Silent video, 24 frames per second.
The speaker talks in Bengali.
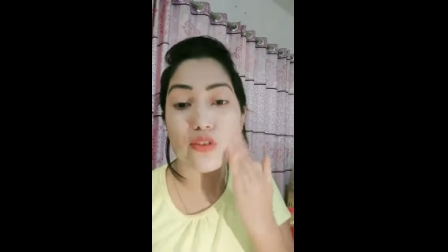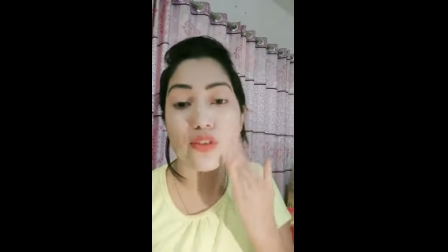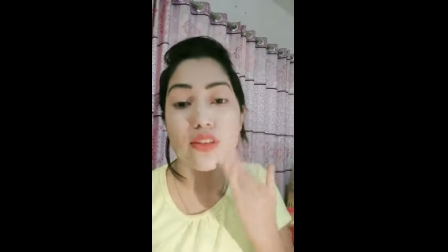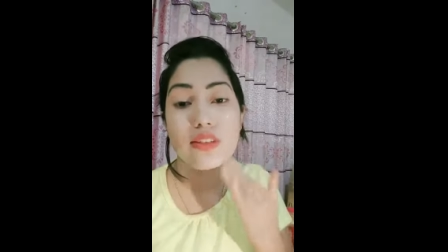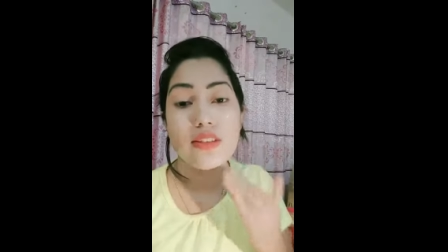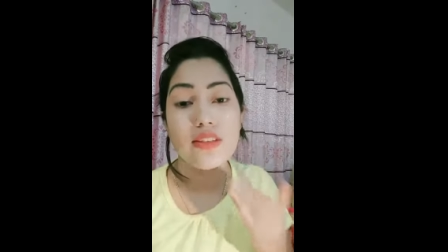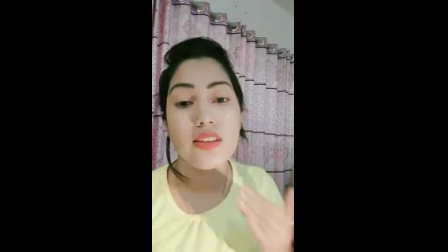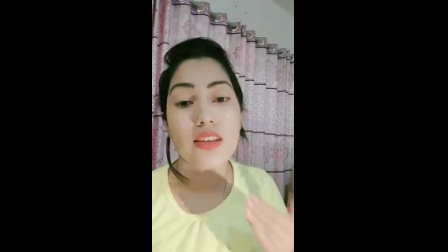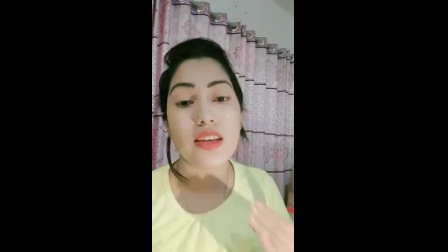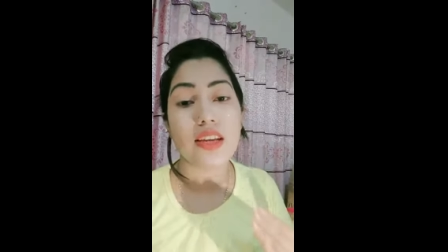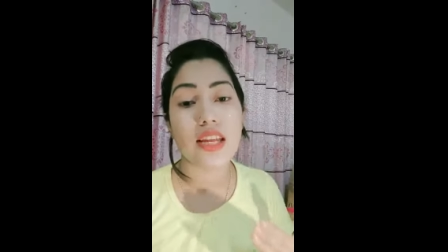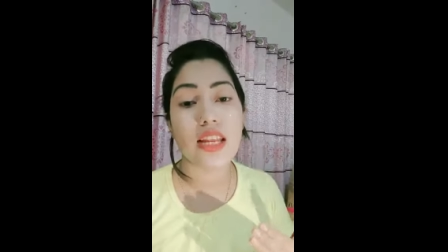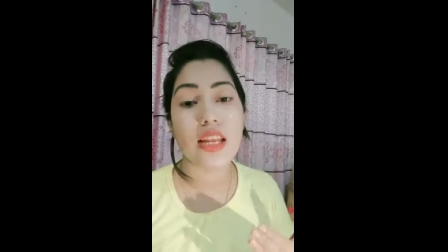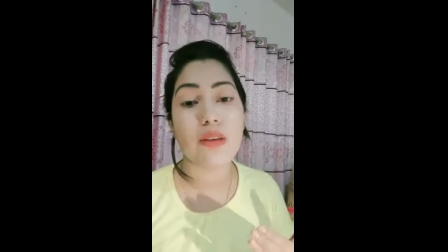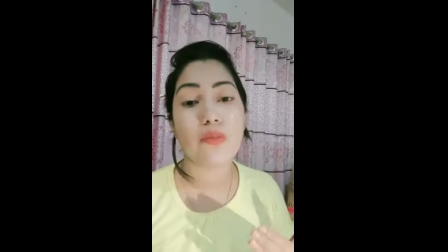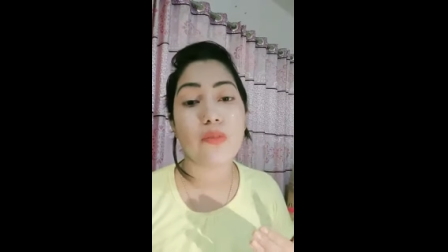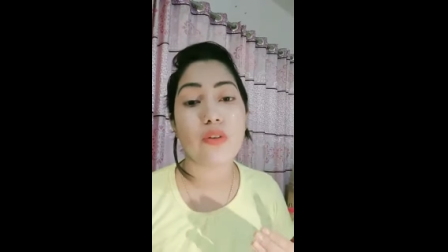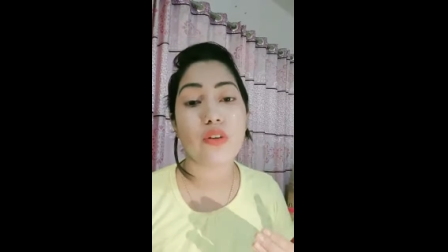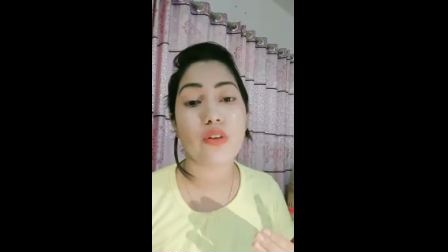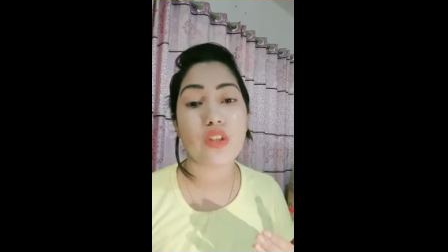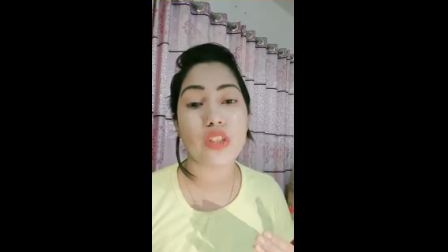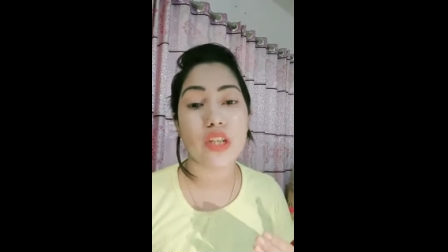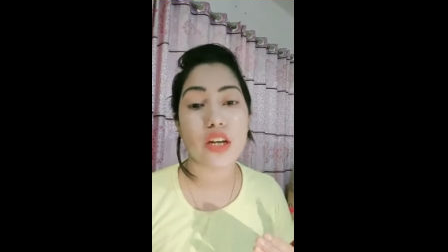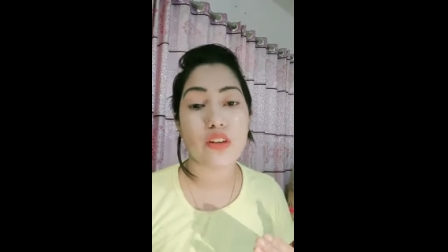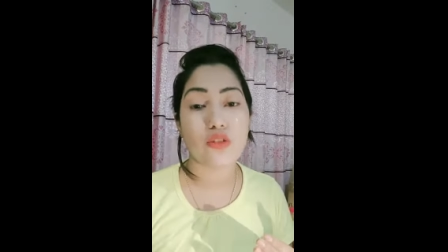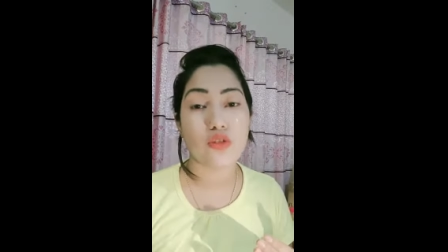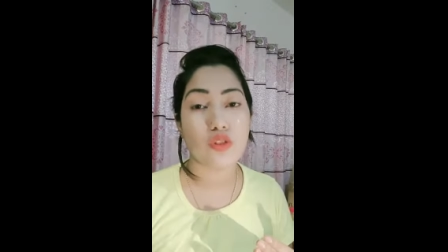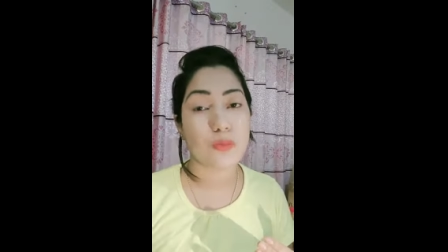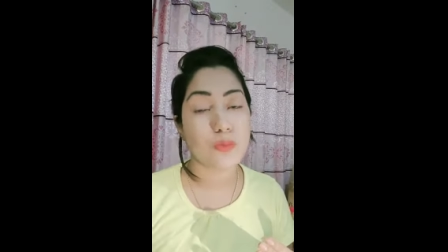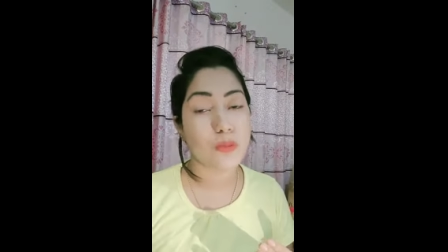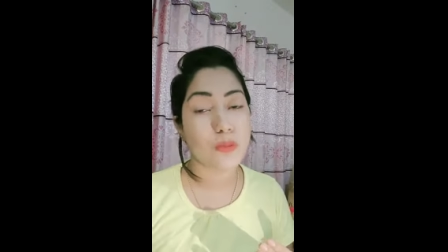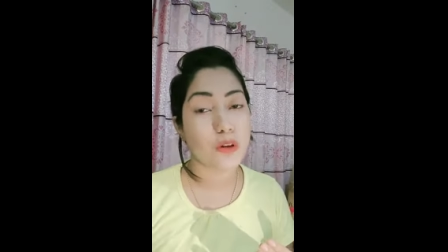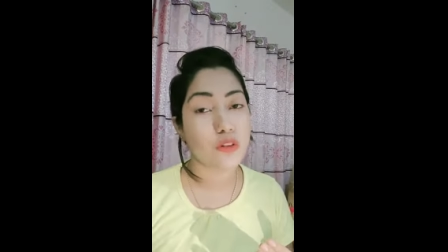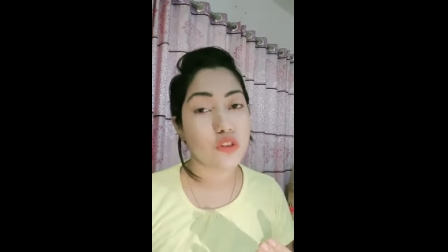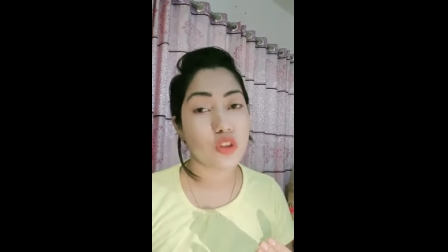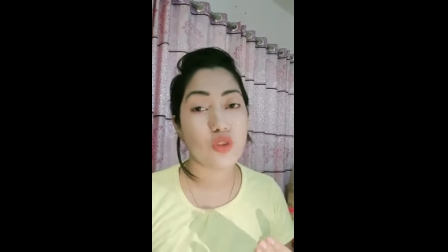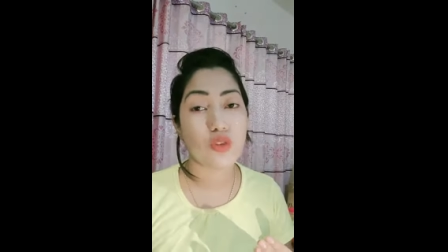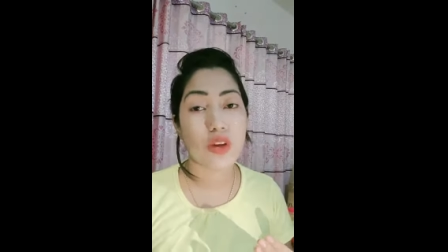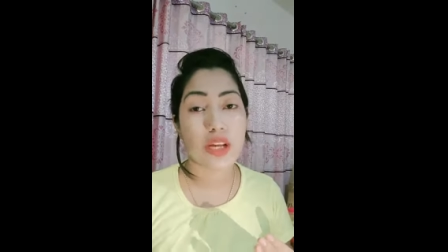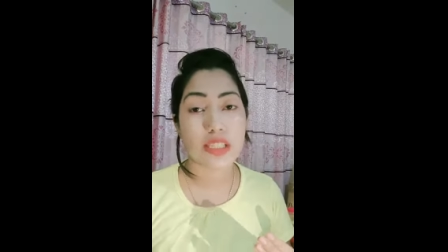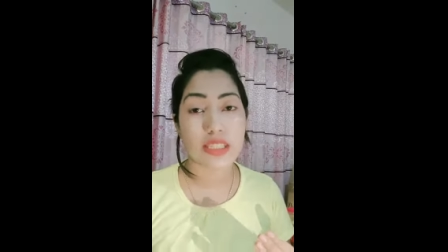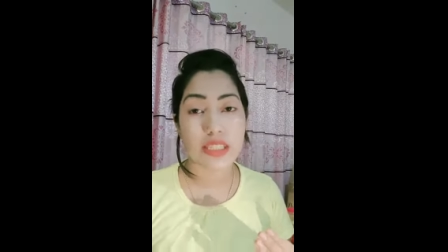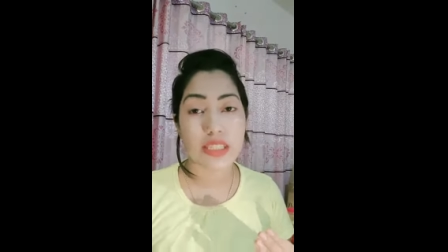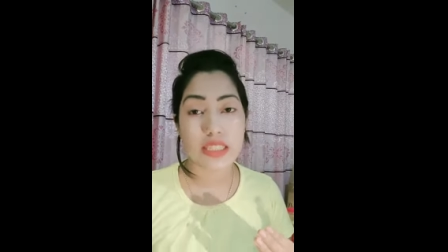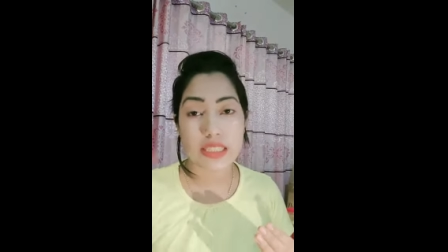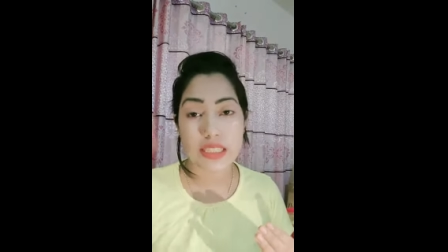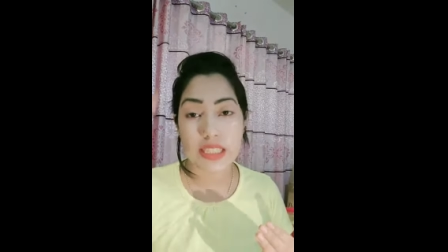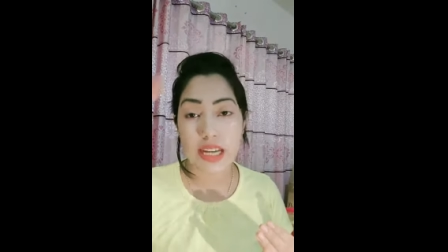জিনসিং ক্রিম হচ্ছে আর সোপটা হচ্ছে দুই
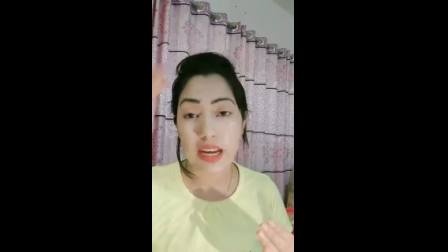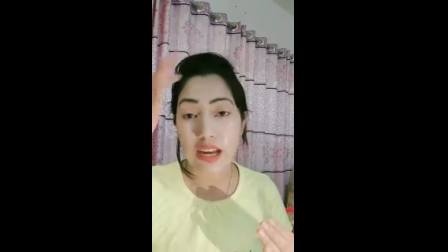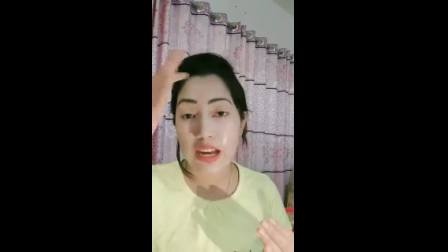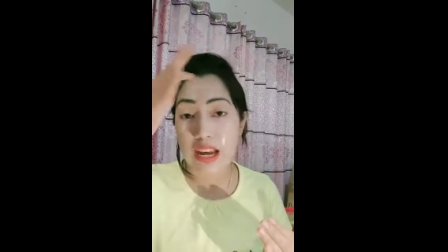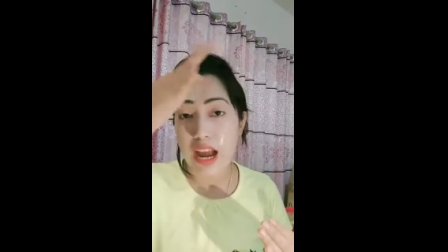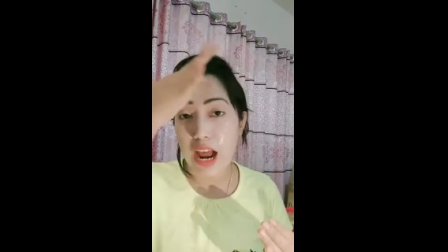হাজার টাকা